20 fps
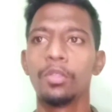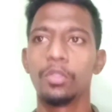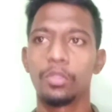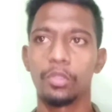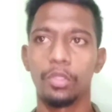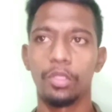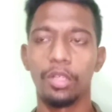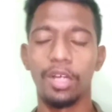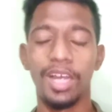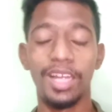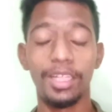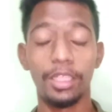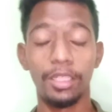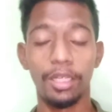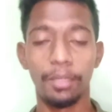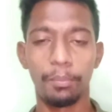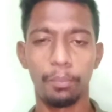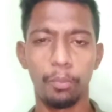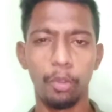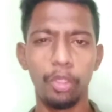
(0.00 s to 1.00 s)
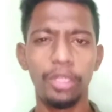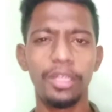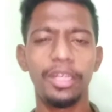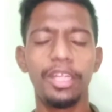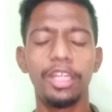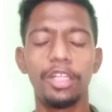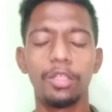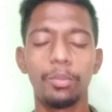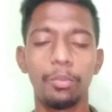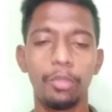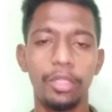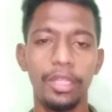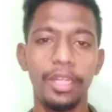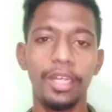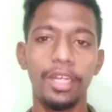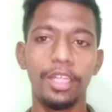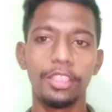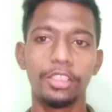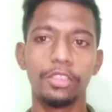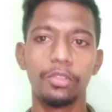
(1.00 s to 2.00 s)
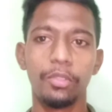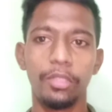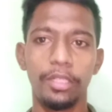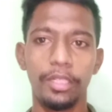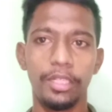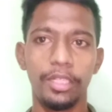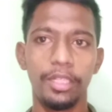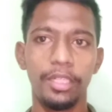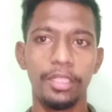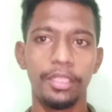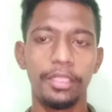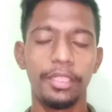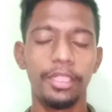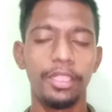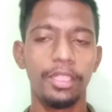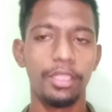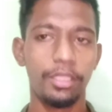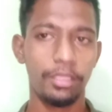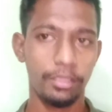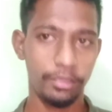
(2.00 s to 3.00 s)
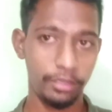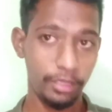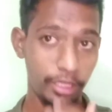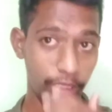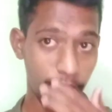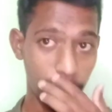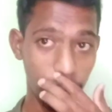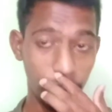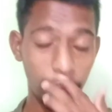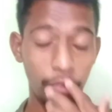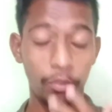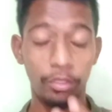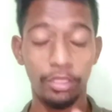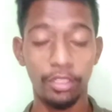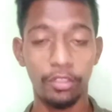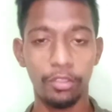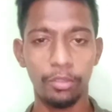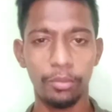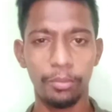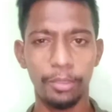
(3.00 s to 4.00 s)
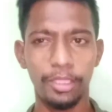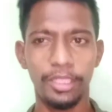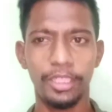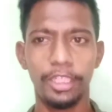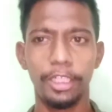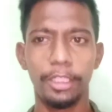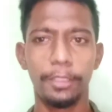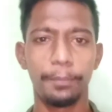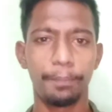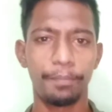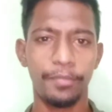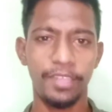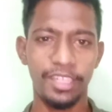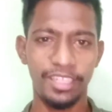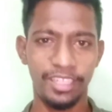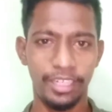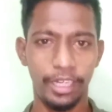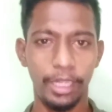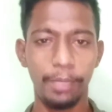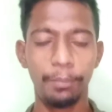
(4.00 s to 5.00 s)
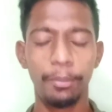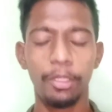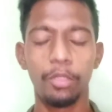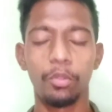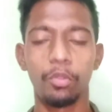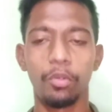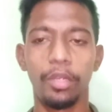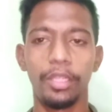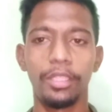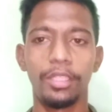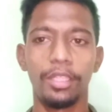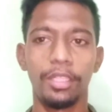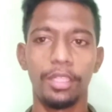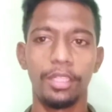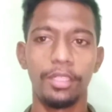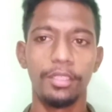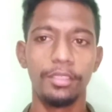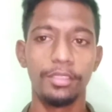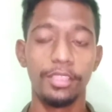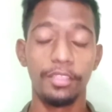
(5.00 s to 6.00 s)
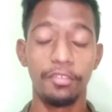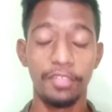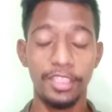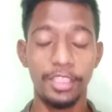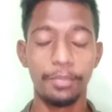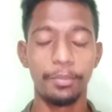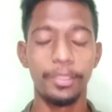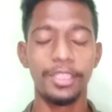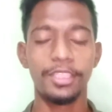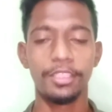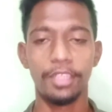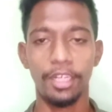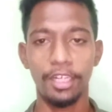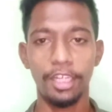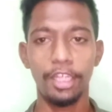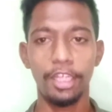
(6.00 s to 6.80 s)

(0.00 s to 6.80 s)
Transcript: ஸோ அது போட்டுகிட்டே இருக்கும்போது என்னாச்சுன்னு சொல்லி கேட்டிங்கன்னா திடீர்னு எங்கள் அண்ணன் ஒருத்தர் வந்து பார்த்திங்கன்னா இந்த ட்ரைபேட் ஒன்று வாங்கி தந்தார் சரி வச்சு பேச நல்லா